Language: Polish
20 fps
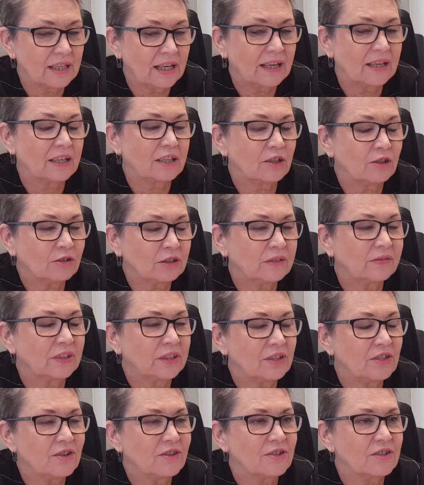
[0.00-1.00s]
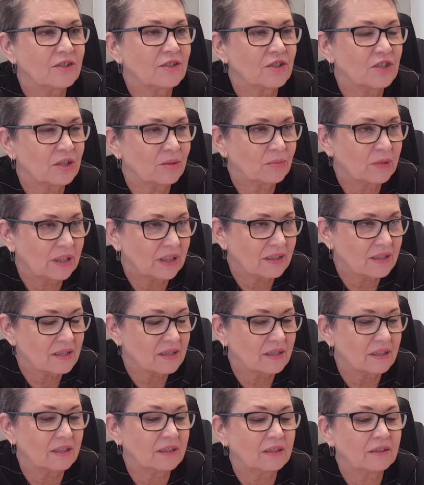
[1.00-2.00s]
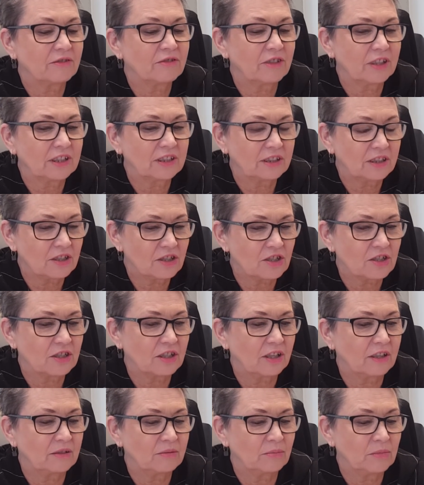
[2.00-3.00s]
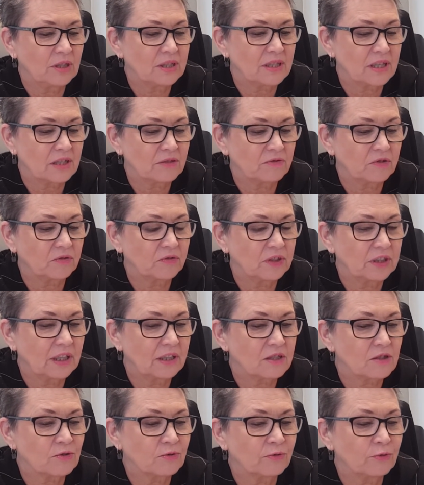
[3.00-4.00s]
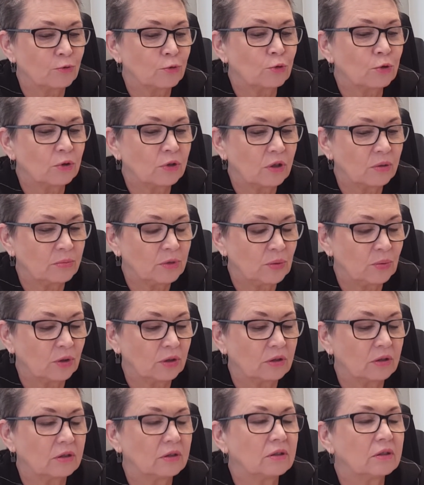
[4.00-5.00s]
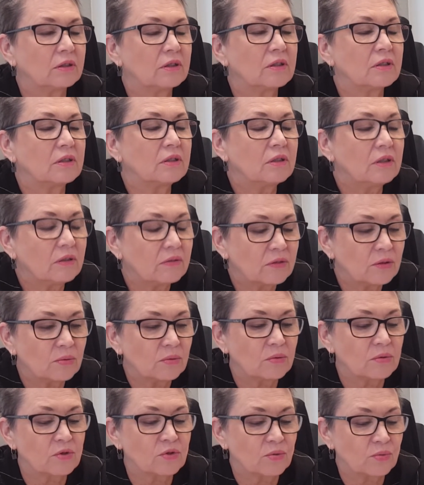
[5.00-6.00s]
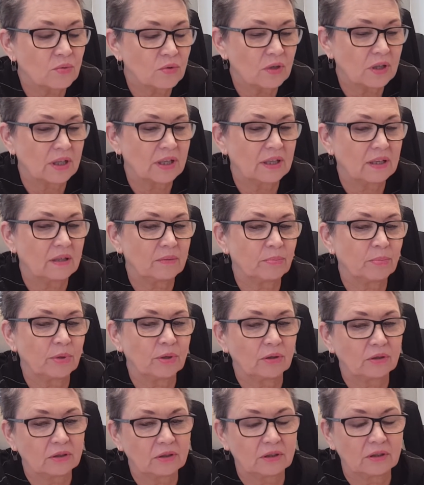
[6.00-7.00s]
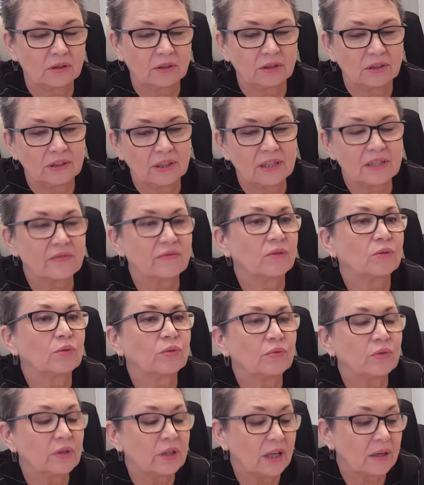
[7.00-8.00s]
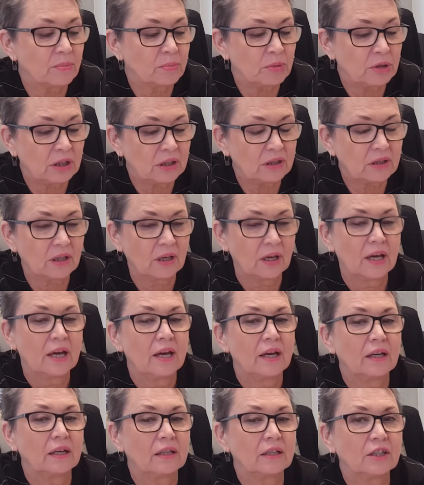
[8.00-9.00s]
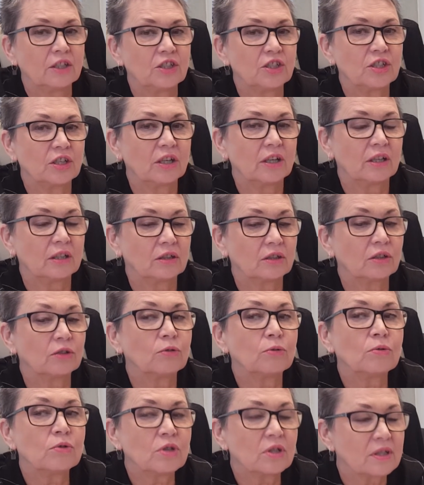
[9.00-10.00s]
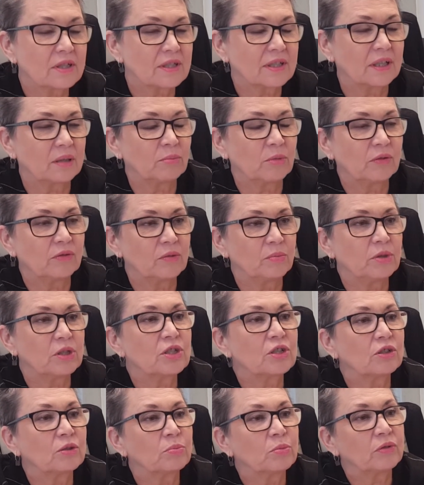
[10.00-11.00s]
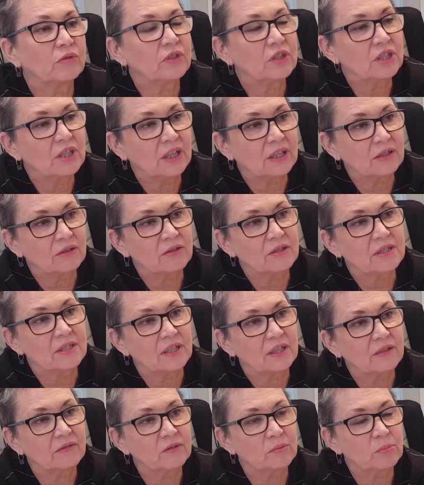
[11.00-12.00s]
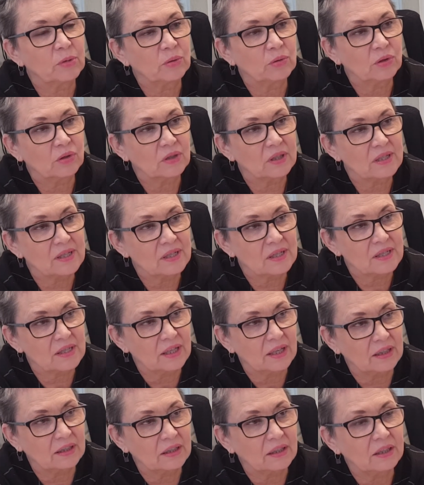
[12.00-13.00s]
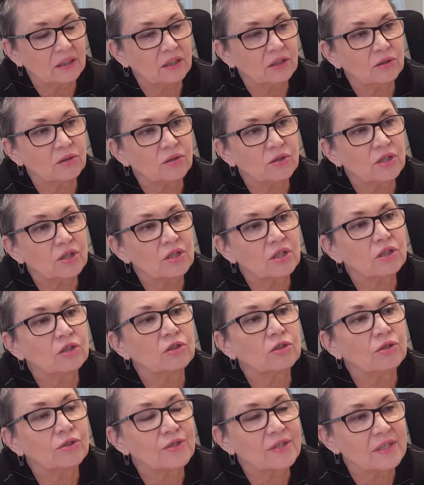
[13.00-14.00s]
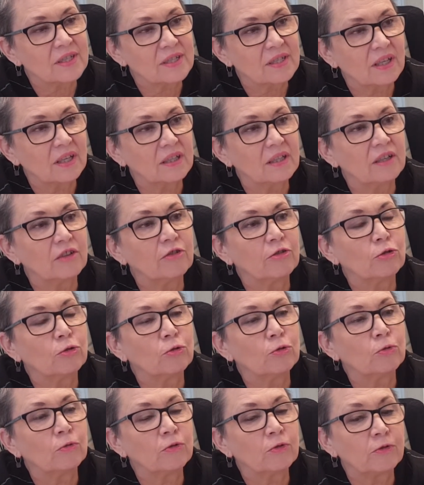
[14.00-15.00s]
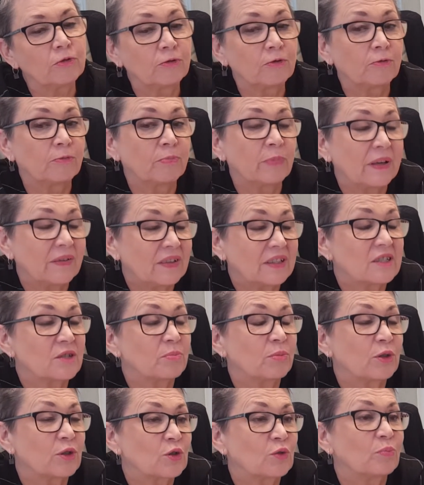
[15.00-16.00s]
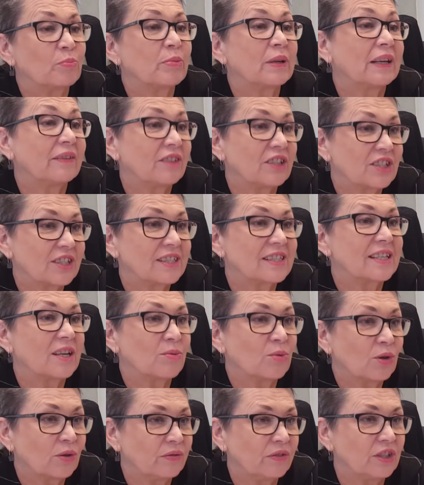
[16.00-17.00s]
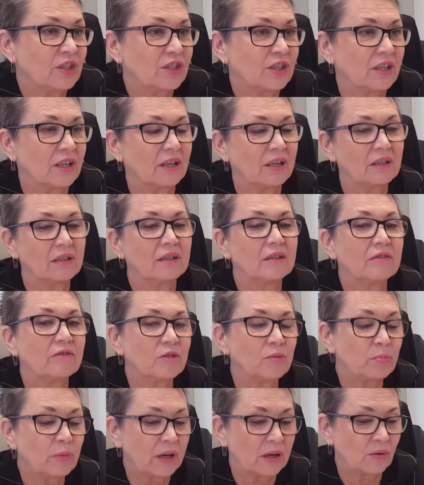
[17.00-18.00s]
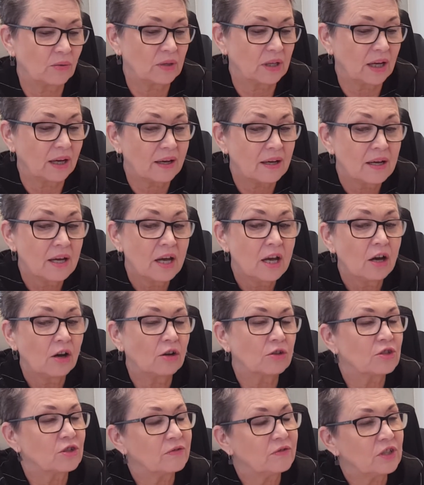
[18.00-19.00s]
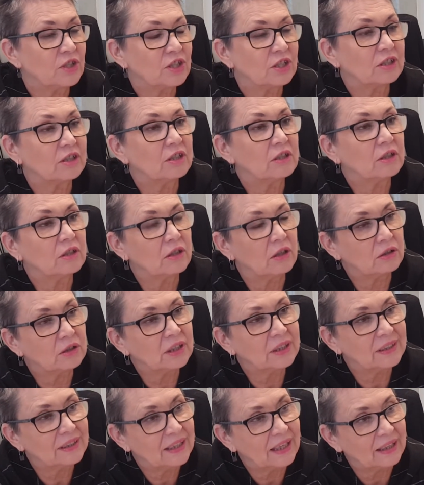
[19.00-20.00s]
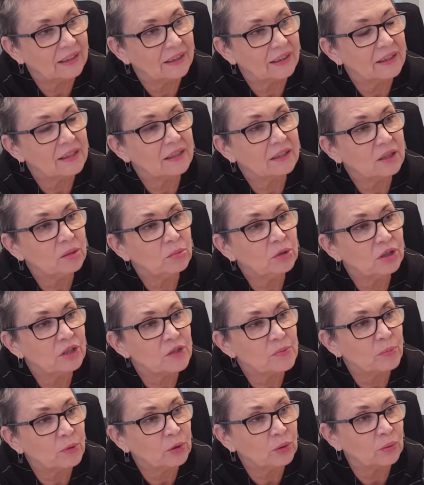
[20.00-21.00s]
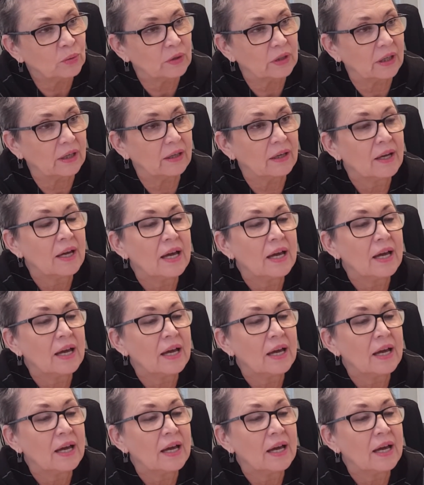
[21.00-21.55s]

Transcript: za rok 2018 faktycznie Ministerstwo Finansów uruchomiło nową usługę pod nazwą Twój EPIT gdzie to Urząd Skarbowy bierze odpowiedzialność za wypełnione zeznanie i jednocześnie to zeznanie w pewien sposób prawie że całkowicie e, wypełnia, oczywiście tylko o te dane, jakimi dysponuje.